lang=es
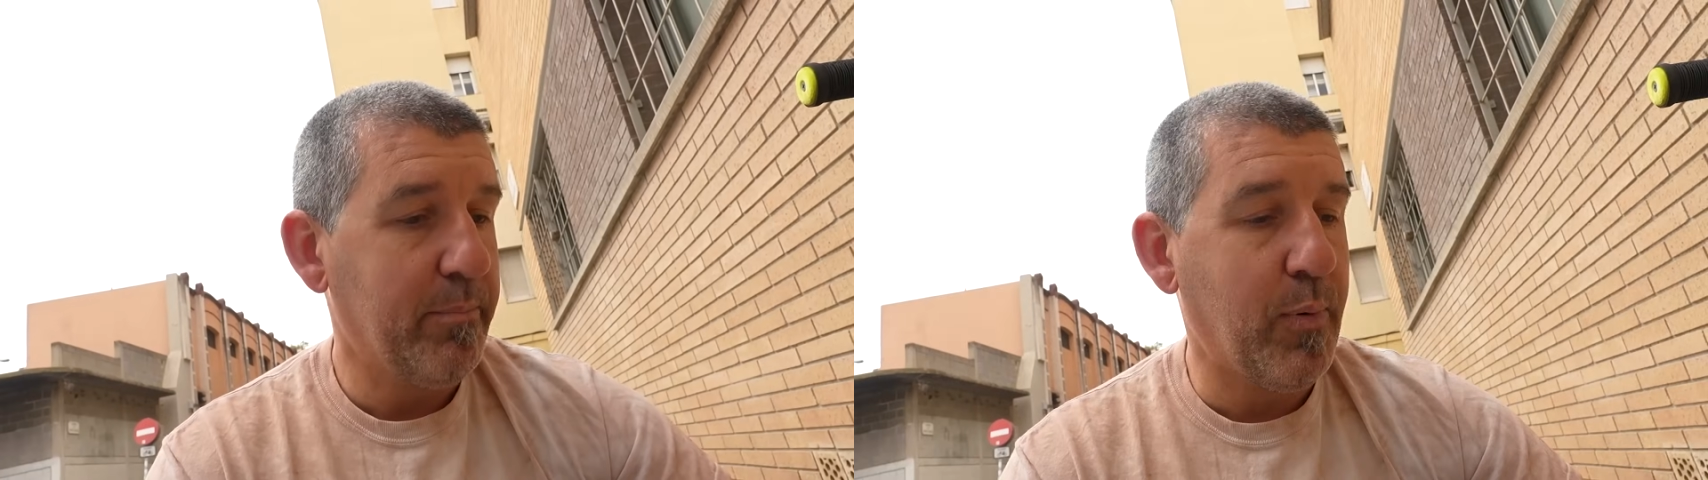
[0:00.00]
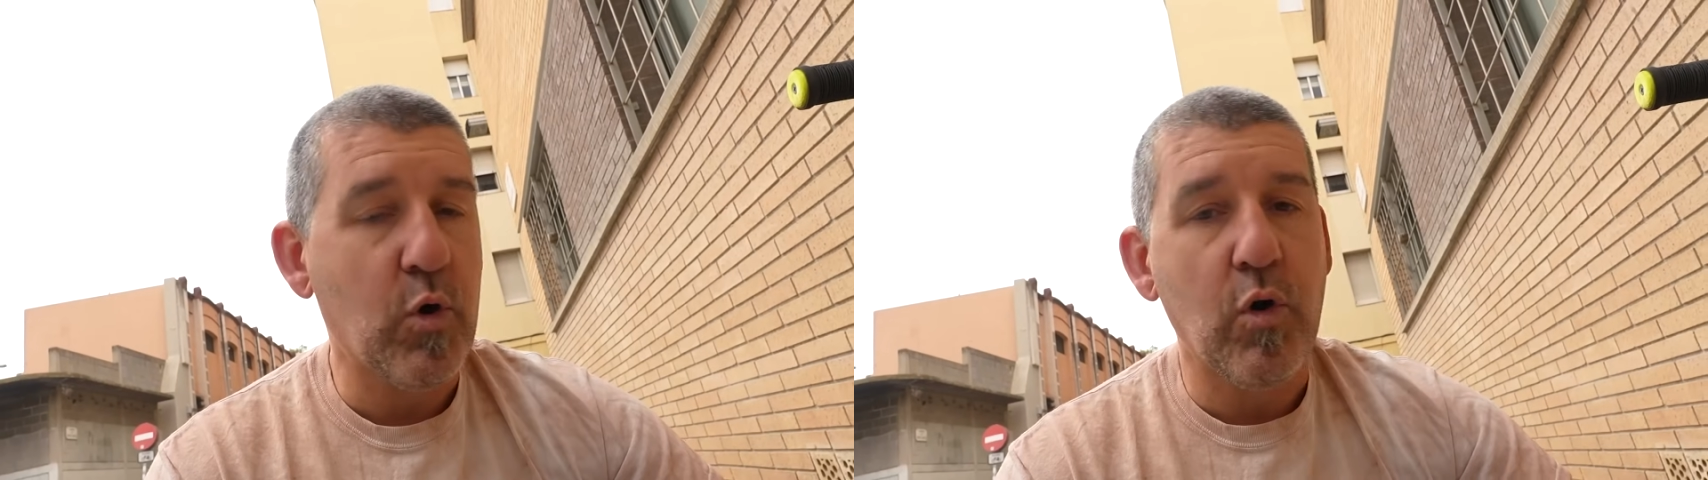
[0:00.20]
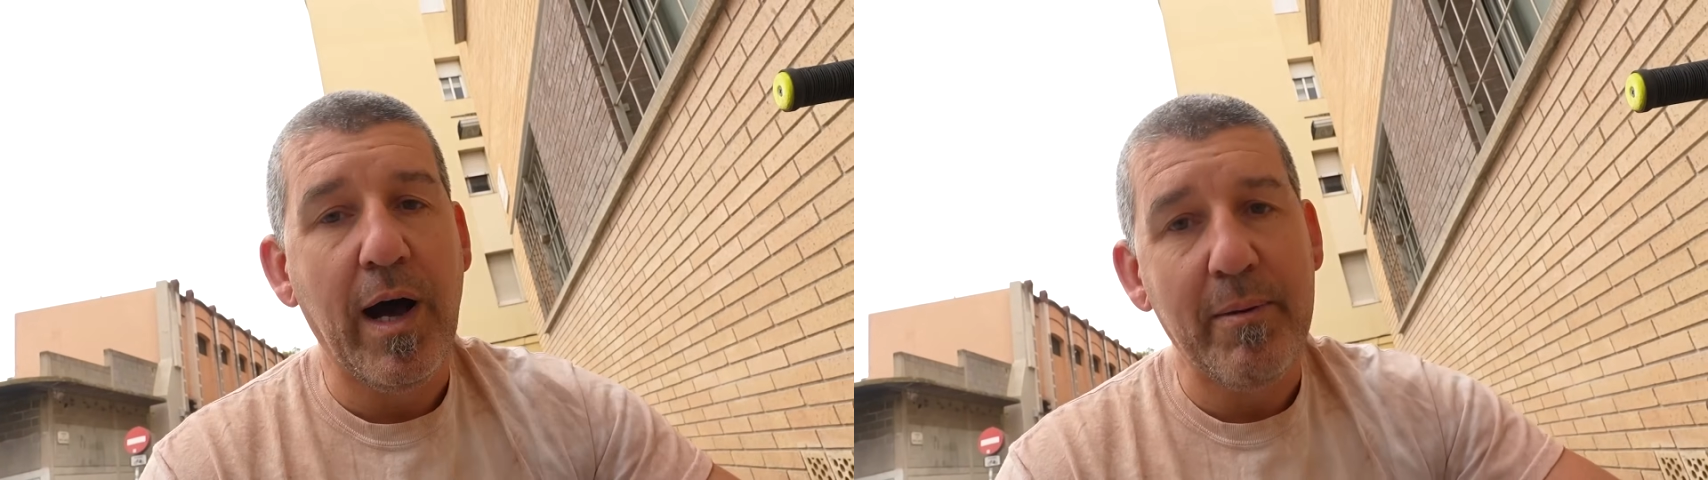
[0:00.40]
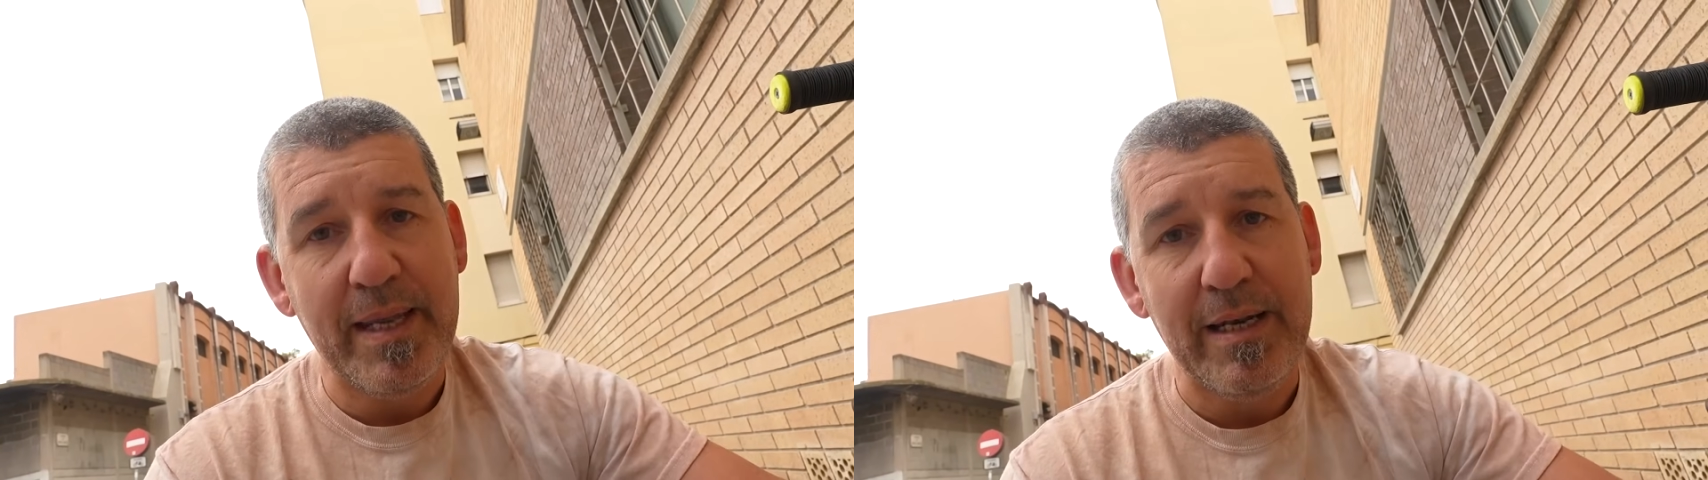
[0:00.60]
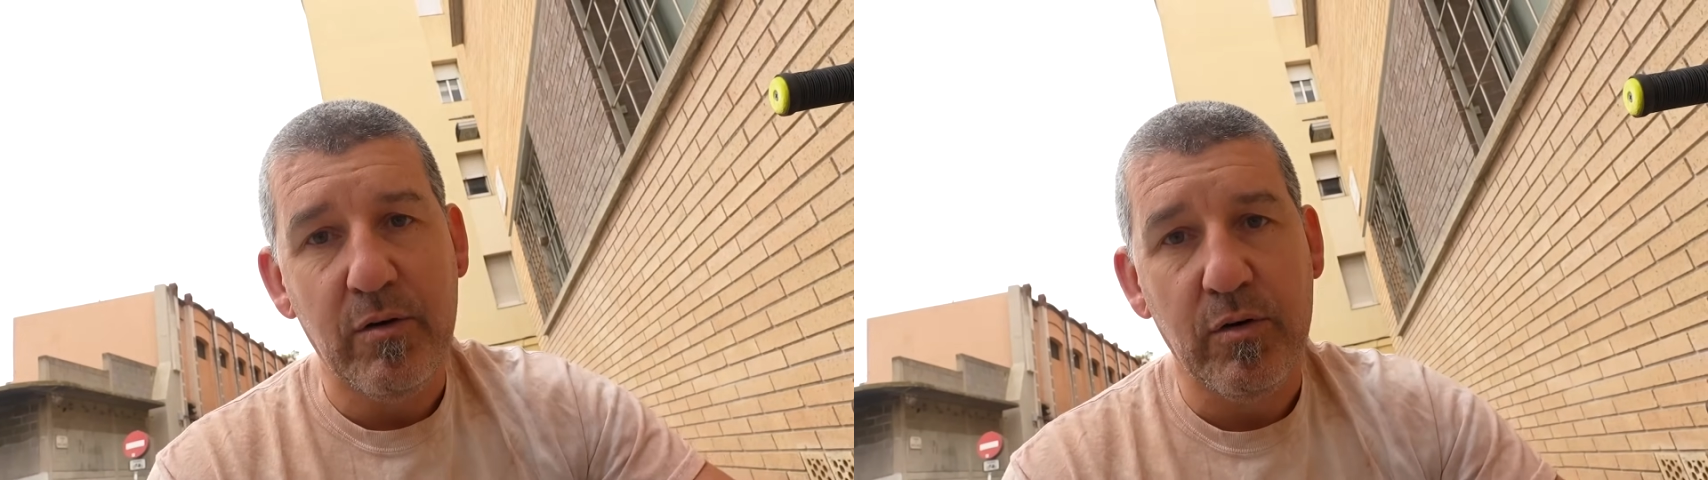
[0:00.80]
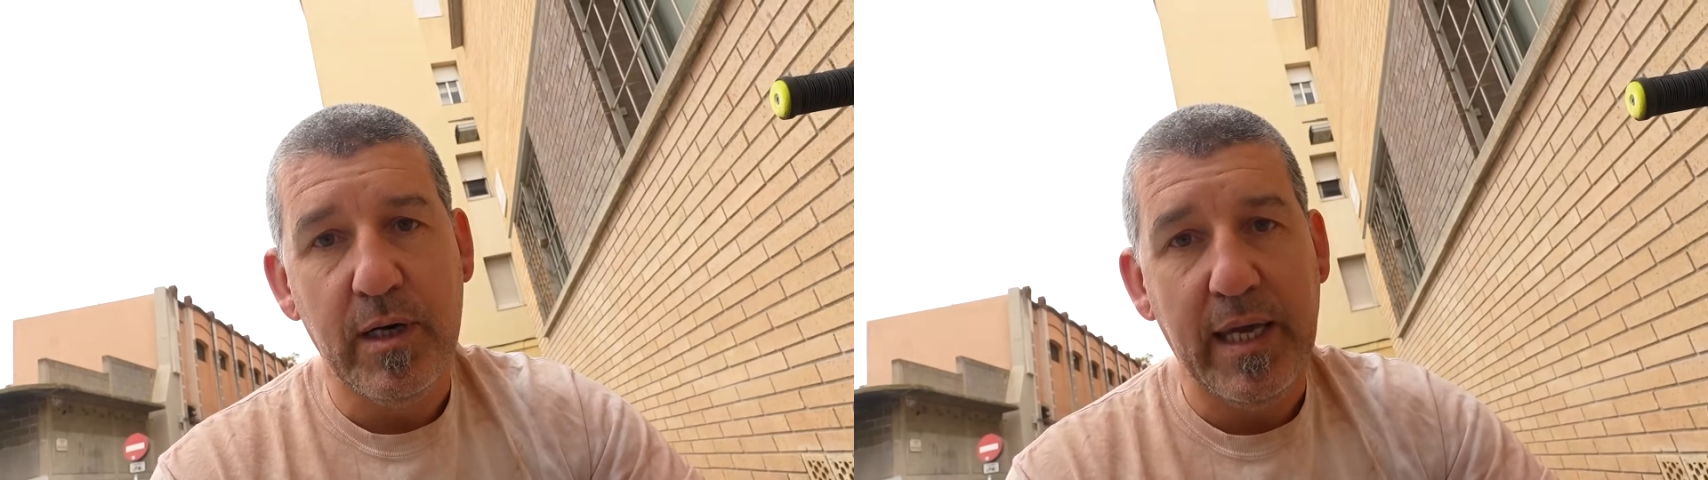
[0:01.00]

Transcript: poco hábil o,